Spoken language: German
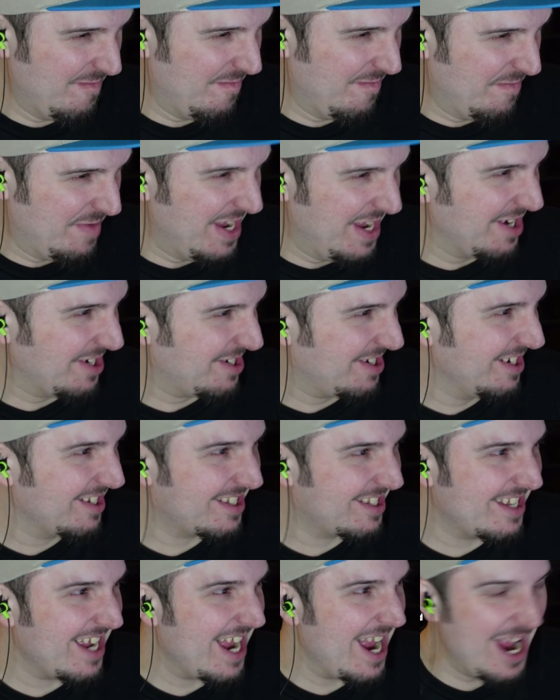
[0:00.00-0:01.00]
Bierschiss?
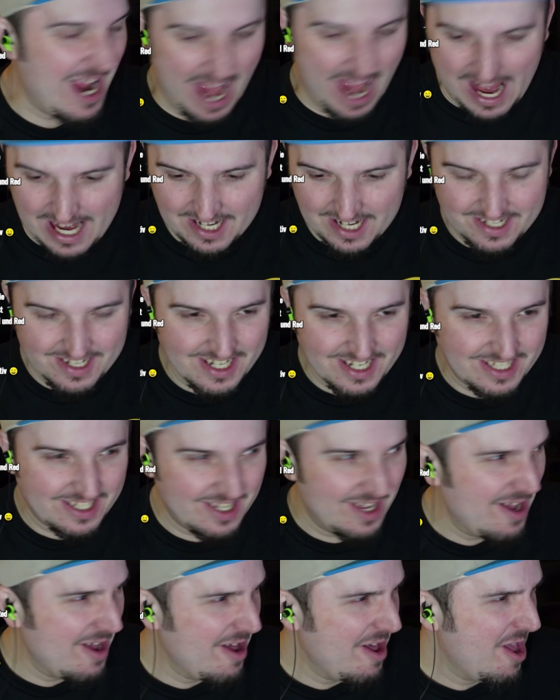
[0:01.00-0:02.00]
Nee, eigentlich nicht.
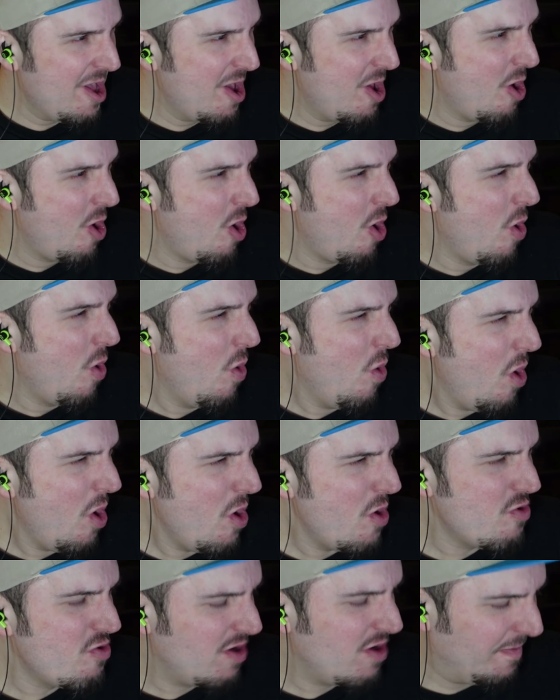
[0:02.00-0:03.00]

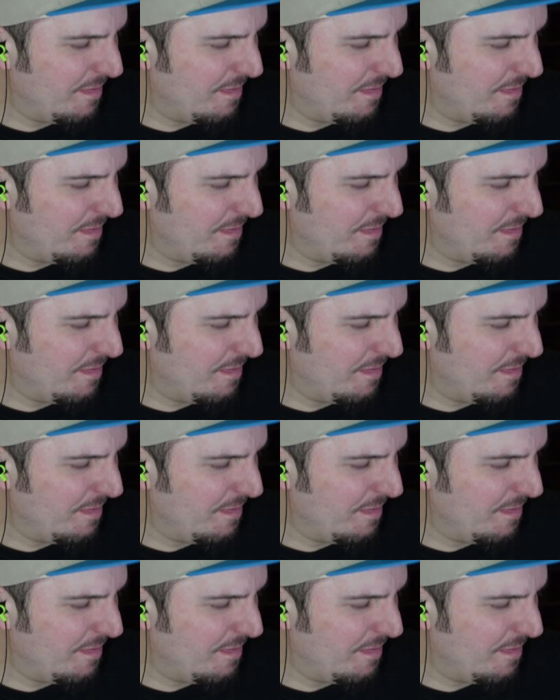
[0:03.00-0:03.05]
Woo.